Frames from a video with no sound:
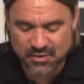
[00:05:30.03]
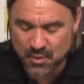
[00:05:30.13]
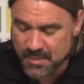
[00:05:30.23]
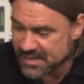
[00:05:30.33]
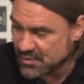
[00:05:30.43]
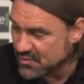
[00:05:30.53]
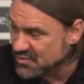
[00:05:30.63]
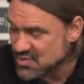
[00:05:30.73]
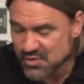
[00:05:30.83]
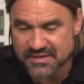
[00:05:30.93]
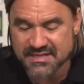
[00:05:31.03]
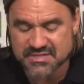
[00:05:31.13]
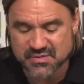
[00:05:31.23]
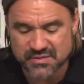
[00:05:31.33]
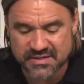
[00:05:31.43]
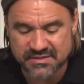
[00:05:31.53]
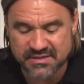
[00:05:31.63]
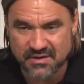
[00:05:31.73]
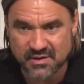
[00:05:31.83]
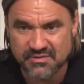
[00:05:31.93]
Nochmal Glückwunsch und Gratulation an
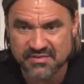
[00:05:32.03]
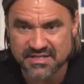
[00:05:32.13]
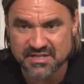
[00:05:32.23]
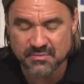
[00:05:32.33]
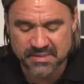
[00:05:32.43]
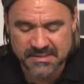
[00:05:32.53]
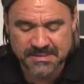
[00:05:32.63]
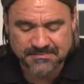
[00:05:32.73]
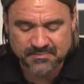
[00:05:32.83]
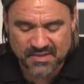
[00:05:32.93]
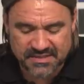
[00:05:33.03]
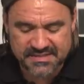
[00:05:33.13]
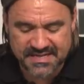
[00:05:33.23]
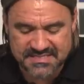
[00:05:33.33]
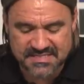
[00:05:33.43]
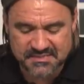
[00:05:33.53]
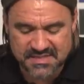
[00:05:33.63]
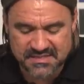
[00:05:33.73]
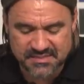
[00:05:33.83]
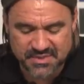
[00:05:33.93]
äh, Oliver. Ich glaube, Gerade in der ersten
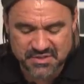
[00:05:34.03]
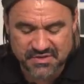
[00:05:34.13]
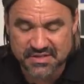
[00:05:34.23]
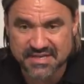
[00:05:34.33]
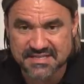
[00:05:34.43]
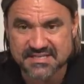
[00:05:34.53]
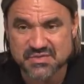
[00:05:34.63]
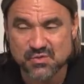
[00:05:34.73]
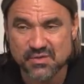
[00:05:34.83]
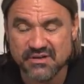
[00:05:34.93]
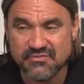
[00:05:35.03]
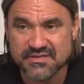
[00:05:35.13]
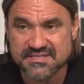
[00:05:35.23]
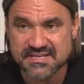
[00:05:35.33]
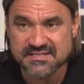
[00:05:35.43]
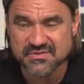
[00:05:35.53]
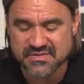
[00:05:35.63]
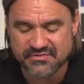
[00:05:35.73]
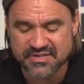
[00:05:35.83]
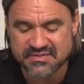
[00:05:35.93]
Halbzeit hat die Mannschaft dann eine ganz, ganz hohe Effizienz
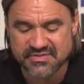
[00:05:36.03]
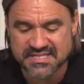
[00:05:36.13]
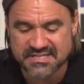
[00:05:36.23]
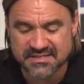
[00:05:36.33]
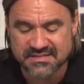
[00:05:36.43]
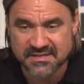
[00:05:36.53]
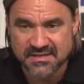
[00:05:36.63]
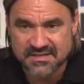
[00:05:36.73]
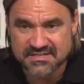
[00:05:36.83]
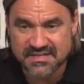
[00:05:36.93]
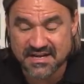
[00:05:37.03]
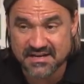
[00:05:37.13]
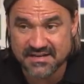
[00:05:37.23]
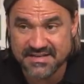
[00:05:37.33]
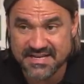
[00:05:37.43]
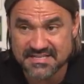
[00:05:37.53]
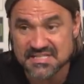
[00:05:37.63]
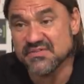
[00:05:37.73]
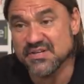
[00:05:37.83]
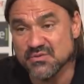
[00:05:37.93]
und Effektivität an den Tag gelegt.
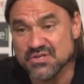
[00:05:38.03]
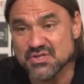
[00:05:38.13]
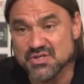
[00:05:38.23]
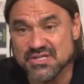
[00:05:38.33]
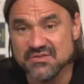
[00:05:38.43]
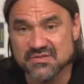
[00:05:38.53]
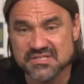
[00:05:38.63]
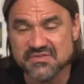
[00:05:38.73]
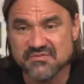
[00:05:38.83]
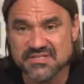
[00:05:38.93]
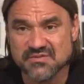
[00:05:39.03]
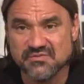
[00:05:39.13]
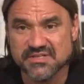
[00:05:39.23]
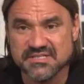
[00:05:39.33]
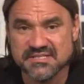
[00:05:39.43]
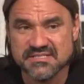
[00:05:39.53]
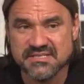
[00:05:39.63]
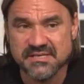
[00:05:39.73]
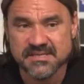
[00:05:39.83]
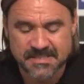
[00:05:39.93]
Das war der Unterschied und deswegen war es auch ein verdienter
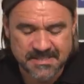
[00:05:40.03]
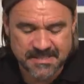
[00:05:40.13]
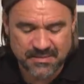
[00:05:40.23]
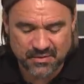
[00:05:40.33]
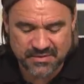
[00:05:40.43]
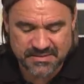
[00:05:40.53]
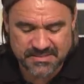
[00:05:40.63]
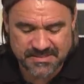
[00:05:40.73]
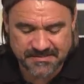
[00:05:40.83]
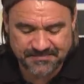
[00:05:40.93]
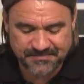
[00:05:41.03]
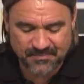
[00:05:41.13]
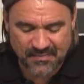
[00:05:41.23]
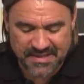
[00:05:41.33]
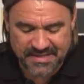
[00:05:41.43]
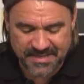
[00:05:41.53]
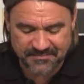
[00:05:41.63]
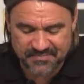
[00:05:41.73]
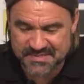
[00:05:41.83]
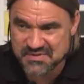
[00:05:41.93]
Sieg. Und ähm,
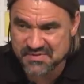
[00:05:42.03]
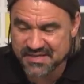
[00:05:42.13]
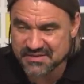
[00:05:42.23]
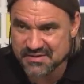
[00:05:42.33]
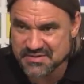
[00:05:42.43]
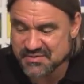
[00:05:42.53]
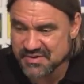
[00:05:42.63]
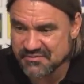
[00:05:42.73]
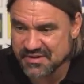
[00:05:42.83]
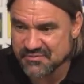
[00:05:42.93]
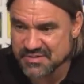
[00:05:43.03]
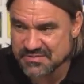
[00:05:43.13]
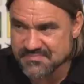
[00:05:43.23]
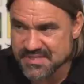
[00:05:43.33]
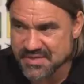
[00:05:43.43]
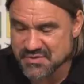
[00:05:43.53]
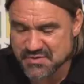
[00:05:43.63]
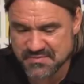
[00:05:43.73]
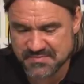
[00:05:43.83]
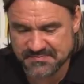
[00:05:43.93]
ja, deswegen Gratulation an Frankfurt. Dankeschön.